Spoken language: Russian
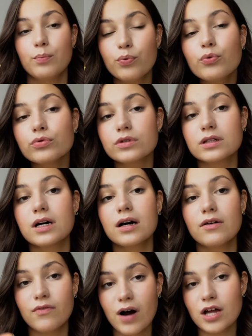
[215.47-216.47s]
пункт
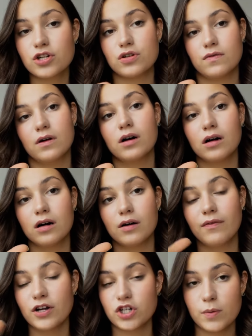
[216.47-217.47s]
вашего, а,
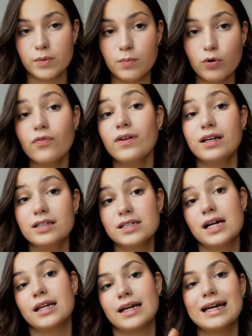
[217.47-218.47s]
вашей шапки профиля
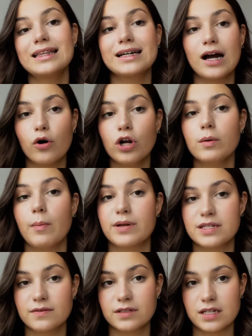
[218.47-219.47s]
идеальный. это какой-либо
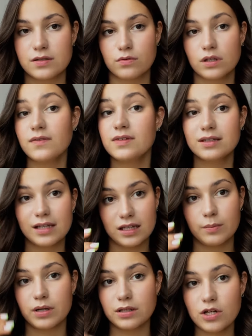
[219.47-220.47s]
призыв действий. Не всегда на
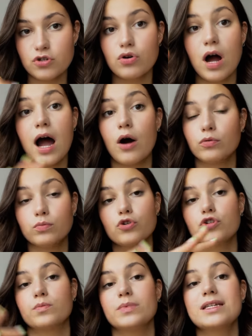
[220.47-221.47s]
продажу, а он
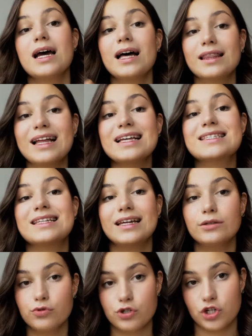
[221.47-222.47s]
может быть на
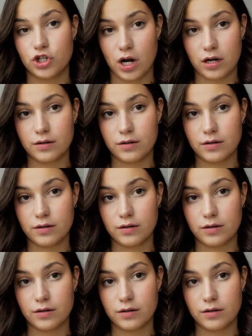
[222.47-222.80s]
следующий шаг.